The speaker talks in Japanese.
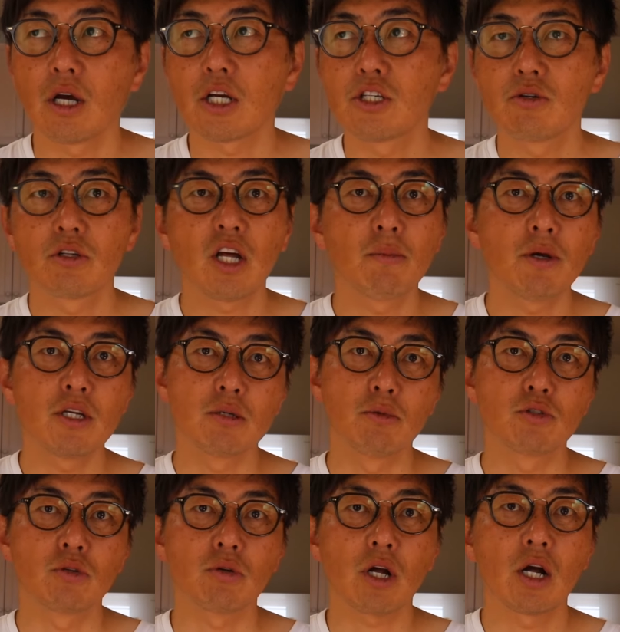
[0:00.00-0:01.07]
足のダメージ
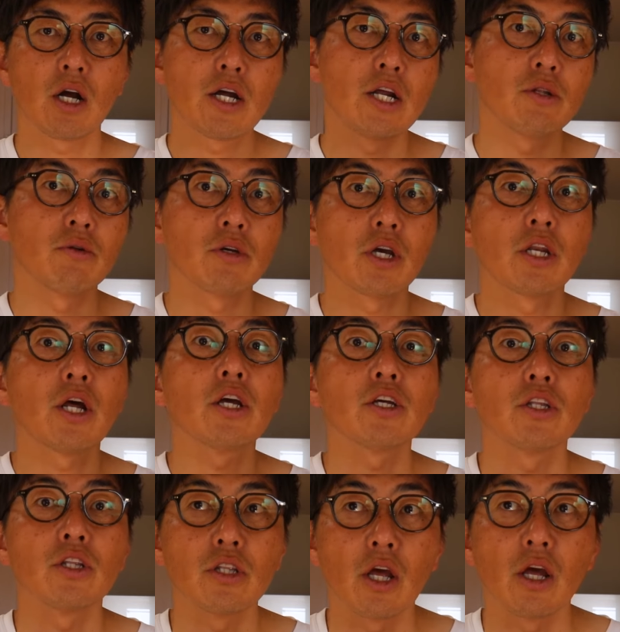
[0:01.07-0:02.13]
もちょっと考えないといけな
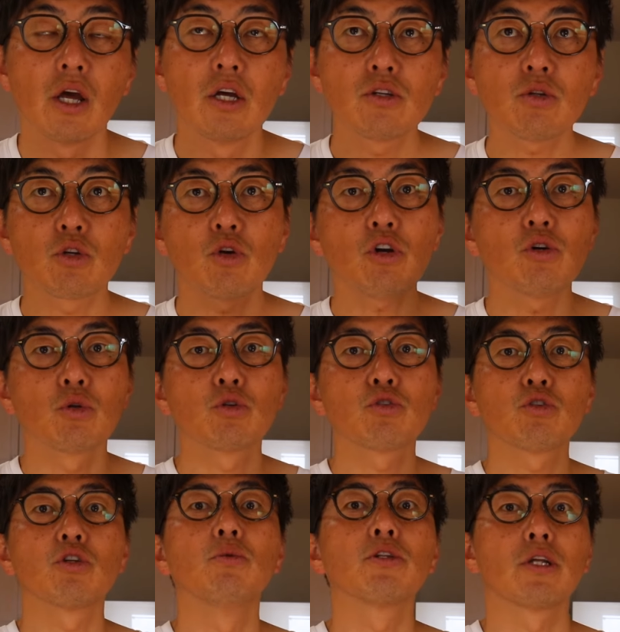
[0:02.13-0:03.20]
いんで、ちょっと距離を落と
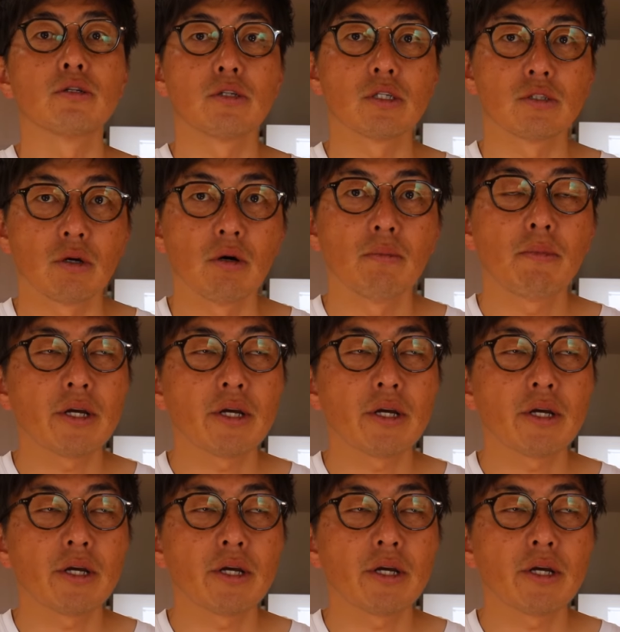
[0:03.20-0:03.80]
そうと思ってるんですよ。